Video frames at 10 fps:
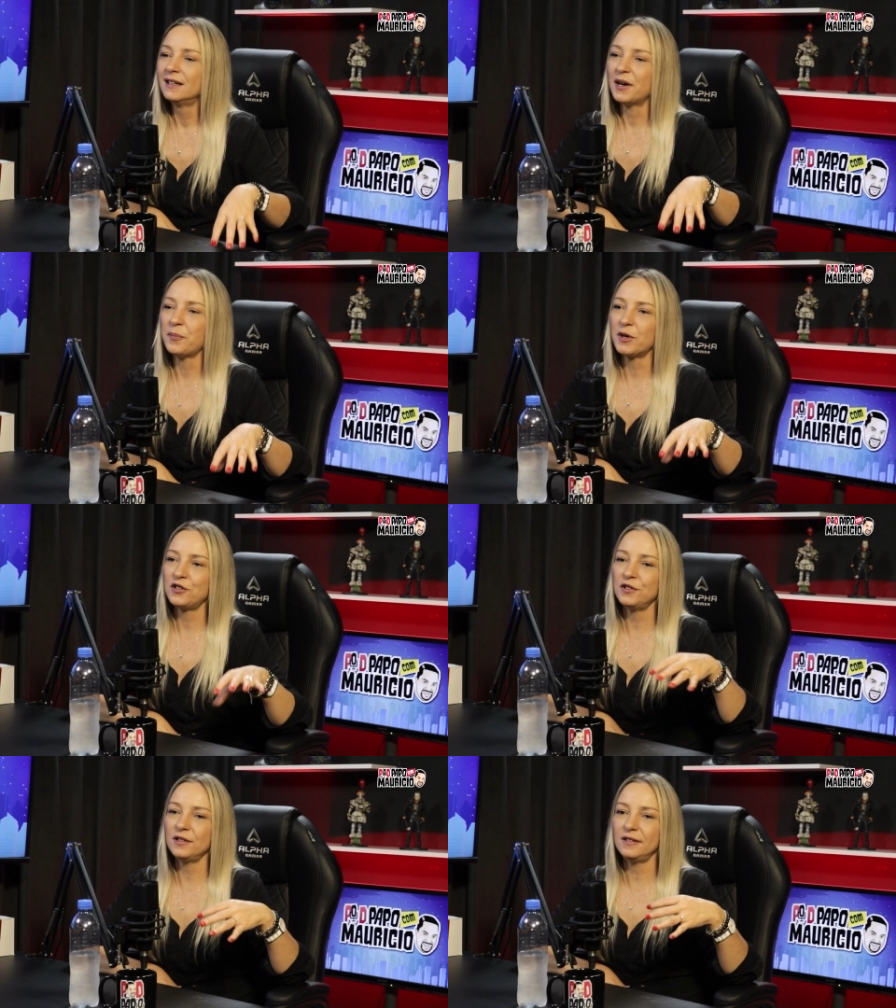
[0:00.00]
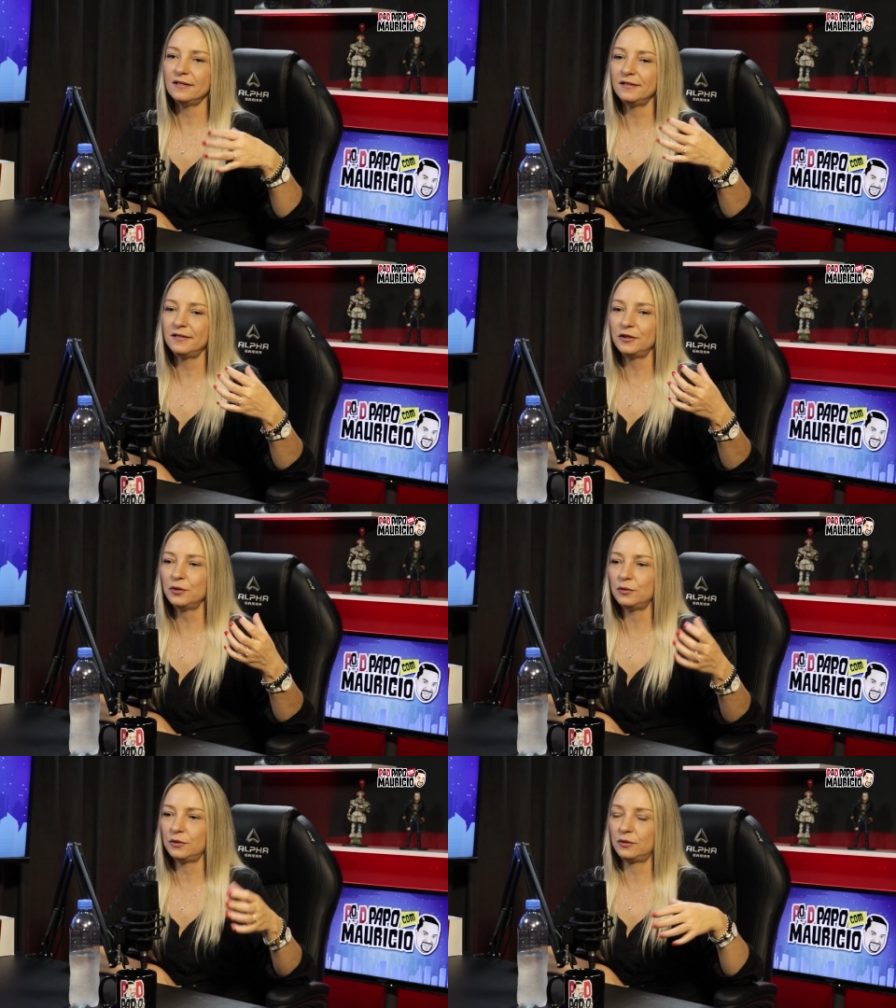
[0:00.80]
A partir do,
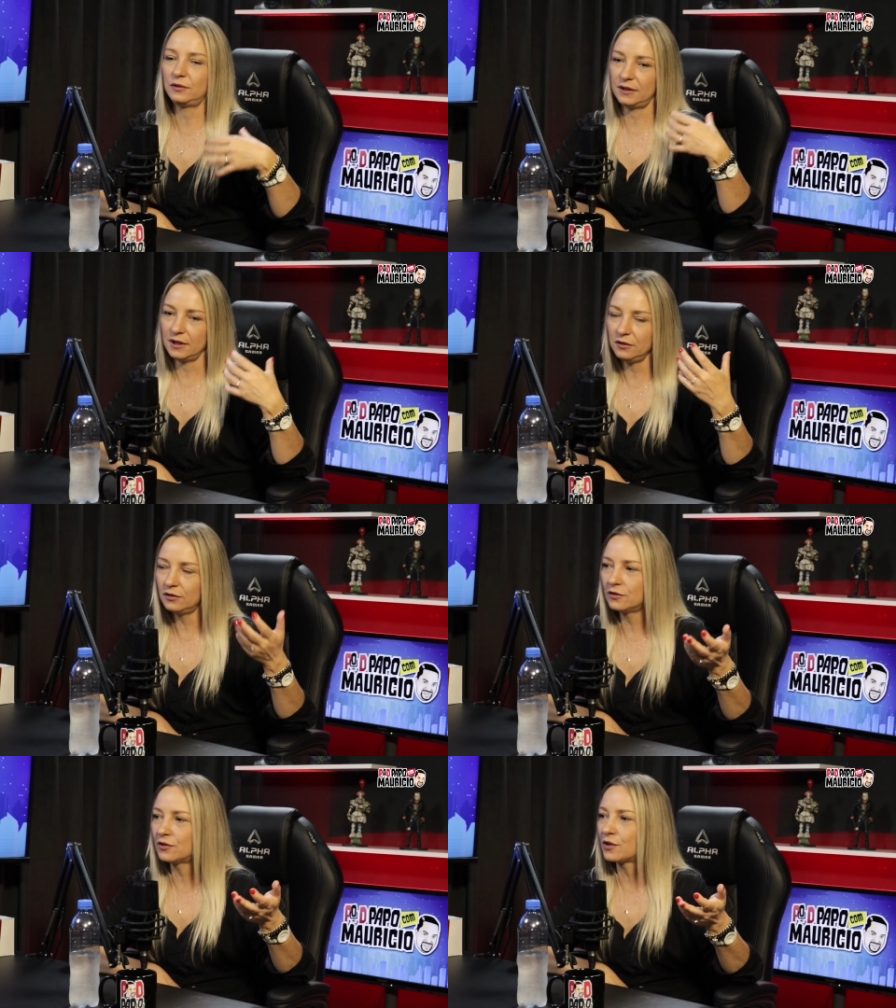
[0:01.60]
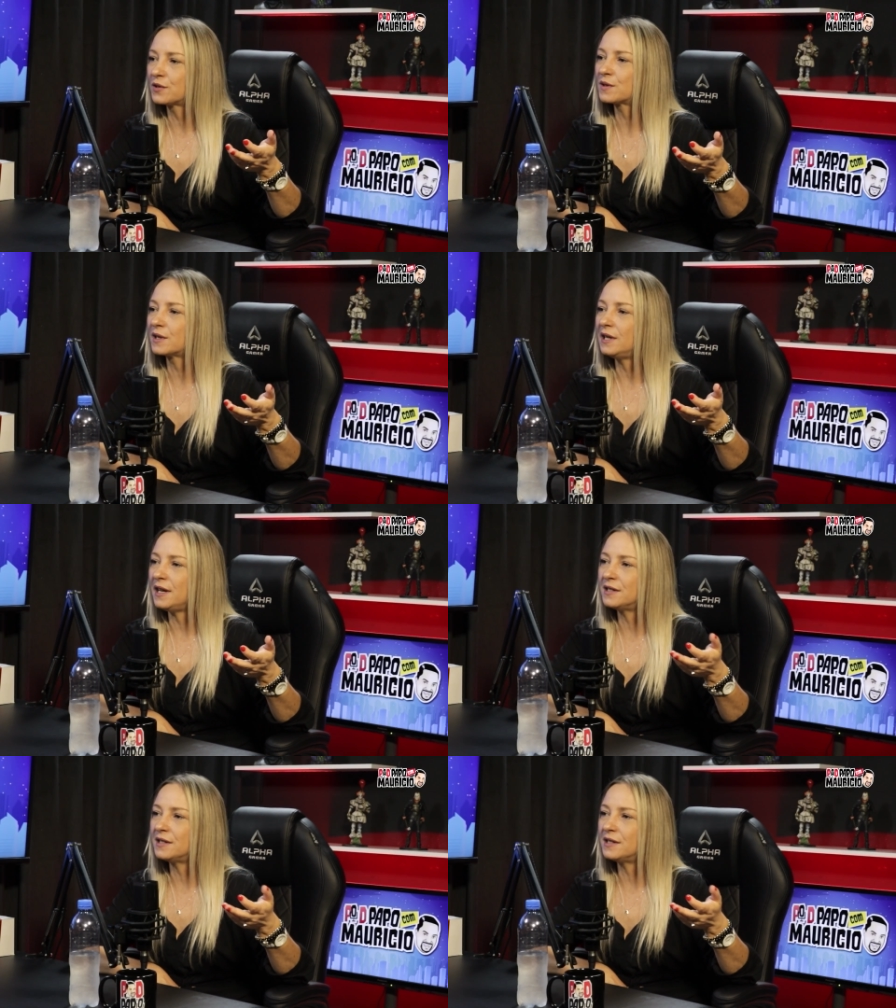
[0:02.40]
do tanto dos nossos clientes